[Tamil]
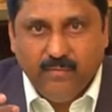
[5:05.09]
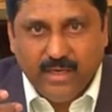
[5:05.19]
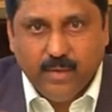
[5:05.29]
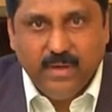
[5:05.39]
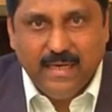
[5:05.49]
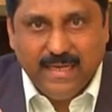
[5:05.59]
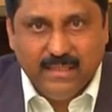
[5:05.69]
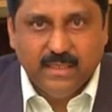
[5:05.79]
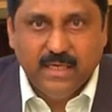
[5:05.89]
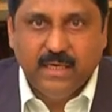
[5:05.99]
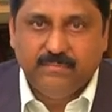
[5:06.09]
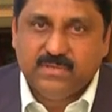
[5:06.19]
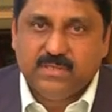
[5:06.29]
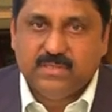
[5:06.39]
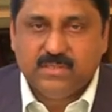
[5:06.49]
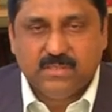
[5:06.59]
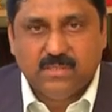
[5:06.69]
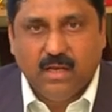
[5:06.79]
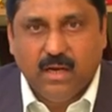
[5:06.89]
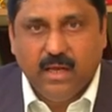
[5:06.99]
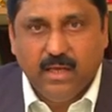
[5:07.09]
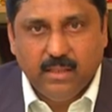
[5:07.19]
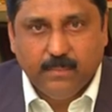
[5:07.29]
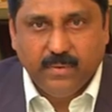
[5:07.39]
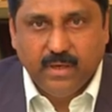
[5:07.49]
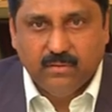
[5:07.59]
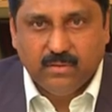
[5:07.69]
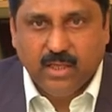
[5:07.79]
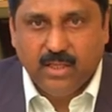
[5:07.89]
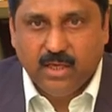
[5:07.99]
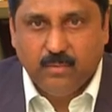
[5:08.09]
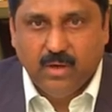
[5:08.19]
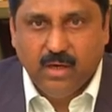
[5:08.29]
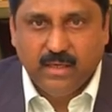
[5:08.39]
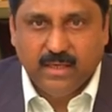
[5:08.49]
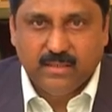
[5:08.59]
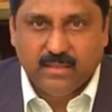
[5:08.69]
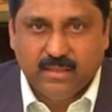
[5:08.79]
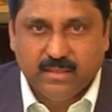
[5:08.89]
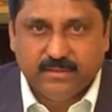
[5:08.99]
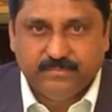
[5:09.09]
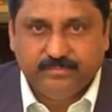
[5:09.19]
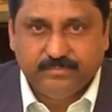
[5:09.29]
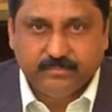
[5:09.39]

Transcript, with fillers: விட்டமின் டி த்ரீ டெஃபிஷியன்சிஸ்னால் இந்த பெயின் வந்து அதிகமாக இருந்துக்கிட்டு இருக்குது